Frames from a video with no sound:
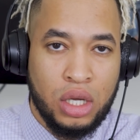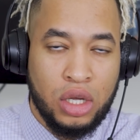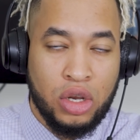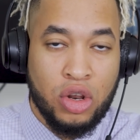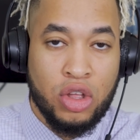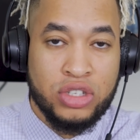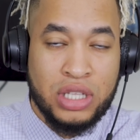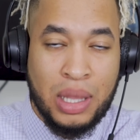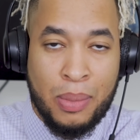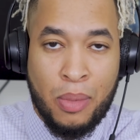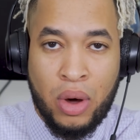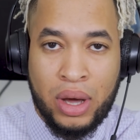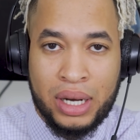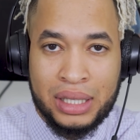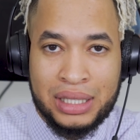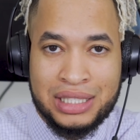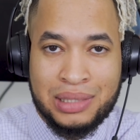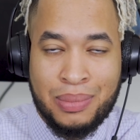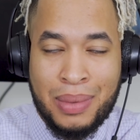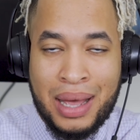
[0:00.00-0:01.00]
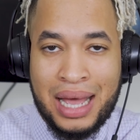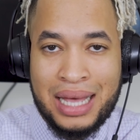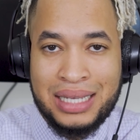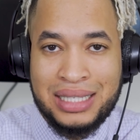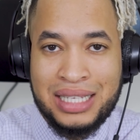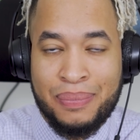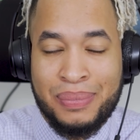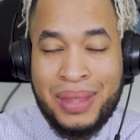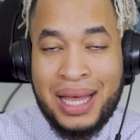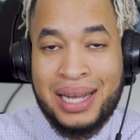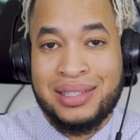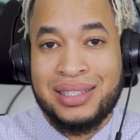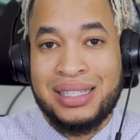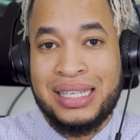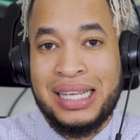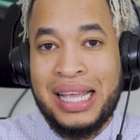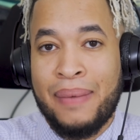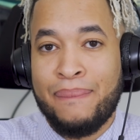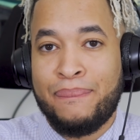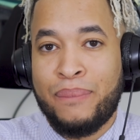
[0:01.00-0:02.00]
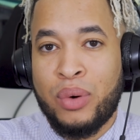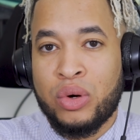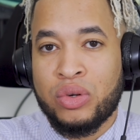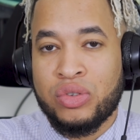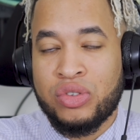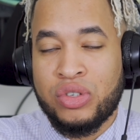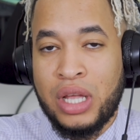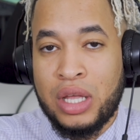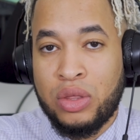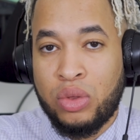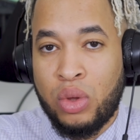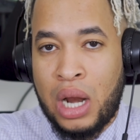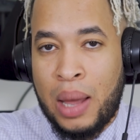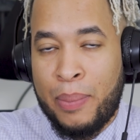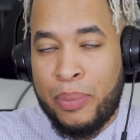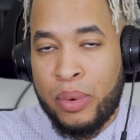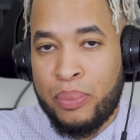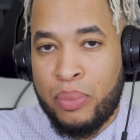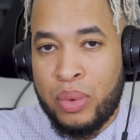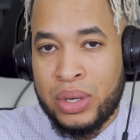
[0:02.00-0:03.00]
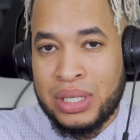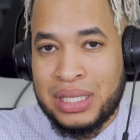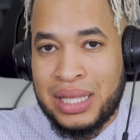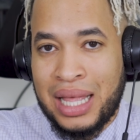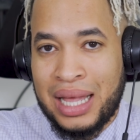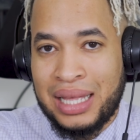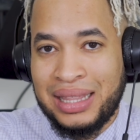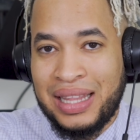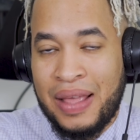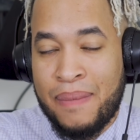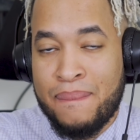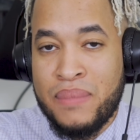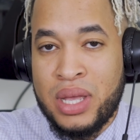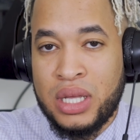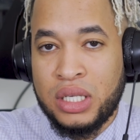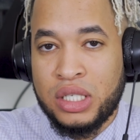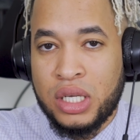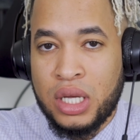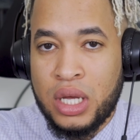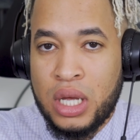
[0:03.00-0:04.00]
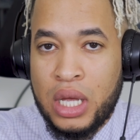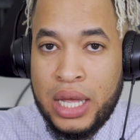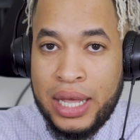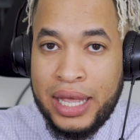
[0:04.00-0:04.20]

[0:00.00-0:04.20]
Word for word: y los demócratas van a aceptar 100% la propuesta de Mitch